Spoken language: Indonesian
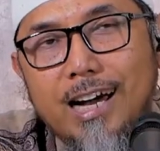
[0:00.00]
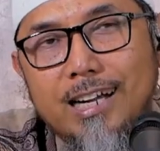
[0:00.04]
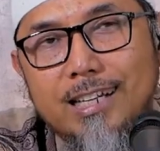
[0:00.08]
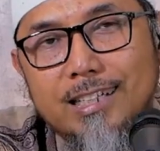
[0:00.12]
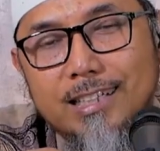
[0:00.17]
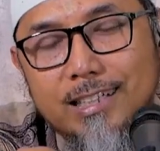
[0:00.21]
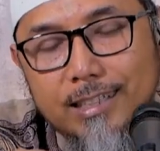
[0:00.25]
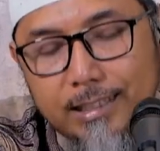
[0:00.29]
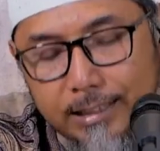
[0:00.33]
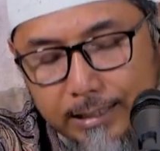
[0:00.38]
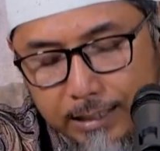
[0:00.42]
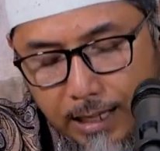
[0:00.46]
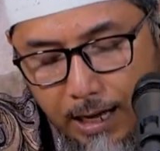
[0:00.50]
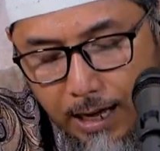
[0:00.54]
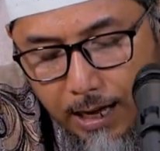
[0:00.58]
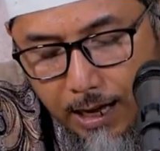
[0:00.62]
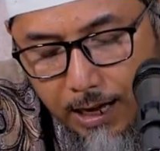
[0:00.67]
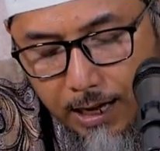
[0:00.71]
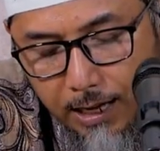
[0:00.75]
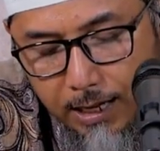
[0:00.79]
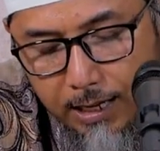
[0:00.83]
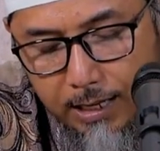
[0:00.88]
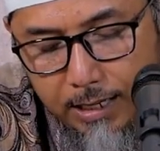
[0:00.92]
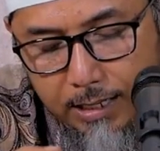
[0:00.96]

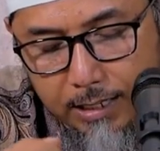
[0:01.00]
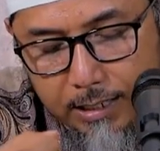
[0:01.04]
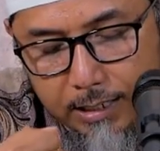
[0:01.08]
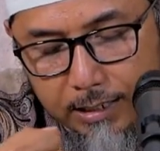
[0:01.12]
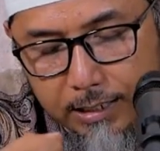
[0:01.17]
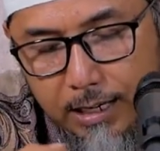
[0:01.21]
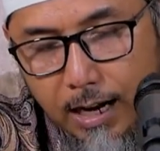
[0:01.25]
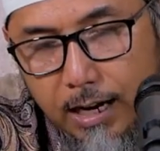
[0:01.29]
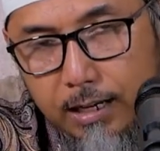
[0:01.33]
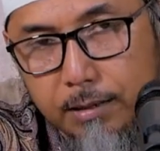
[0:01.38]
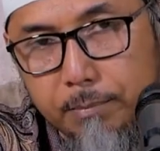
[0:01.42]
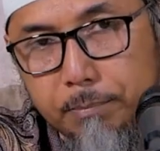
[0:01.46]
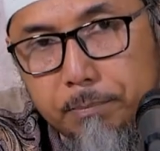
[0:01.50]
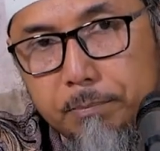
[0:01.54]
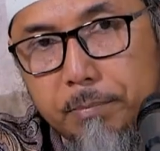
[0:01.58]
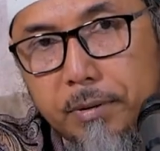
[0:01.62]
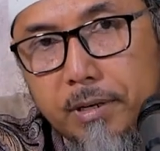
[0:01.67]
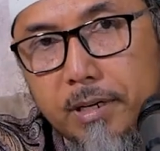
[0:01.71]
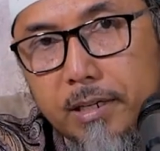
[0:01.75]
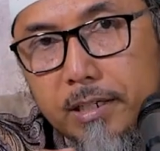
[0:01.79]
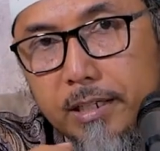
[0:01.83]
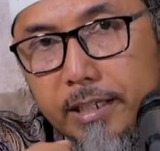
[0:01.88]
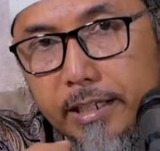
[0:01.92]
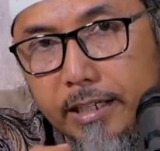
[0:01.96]
harta dan
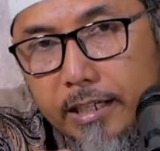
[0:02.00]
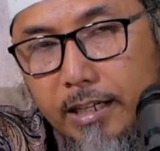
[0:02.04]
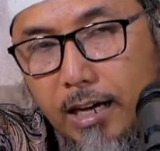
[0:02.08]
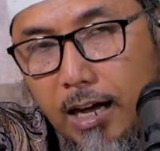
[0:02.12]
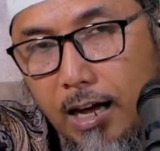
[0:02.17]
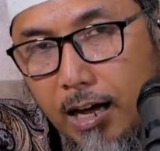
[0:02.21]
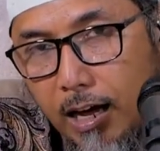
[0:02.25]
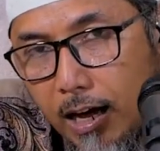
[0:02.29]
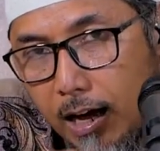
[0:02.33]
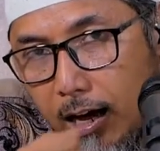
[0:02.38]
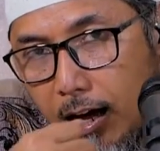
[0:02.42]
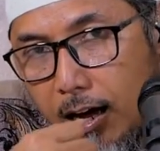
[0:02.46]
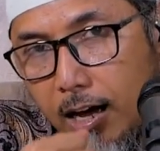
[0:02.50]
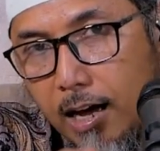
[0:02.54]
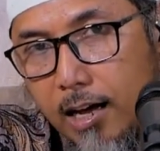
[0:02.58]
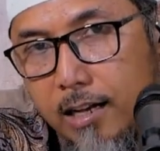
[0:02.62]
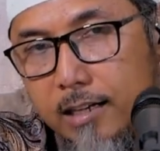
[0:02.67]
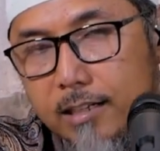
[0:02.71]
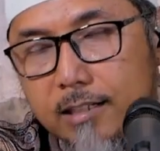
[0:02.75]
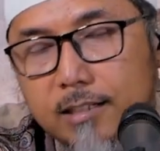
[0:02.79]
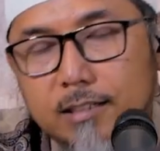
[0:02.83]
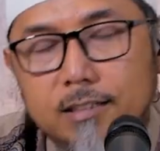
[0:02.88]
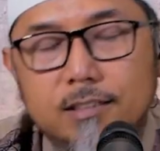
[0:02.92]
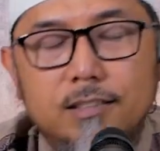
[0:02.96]

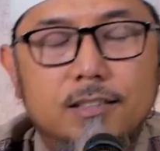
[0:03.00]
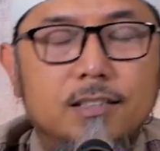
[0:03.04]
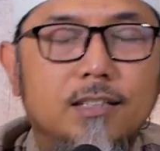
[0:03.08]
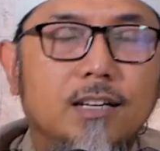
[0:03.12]
pernikahan.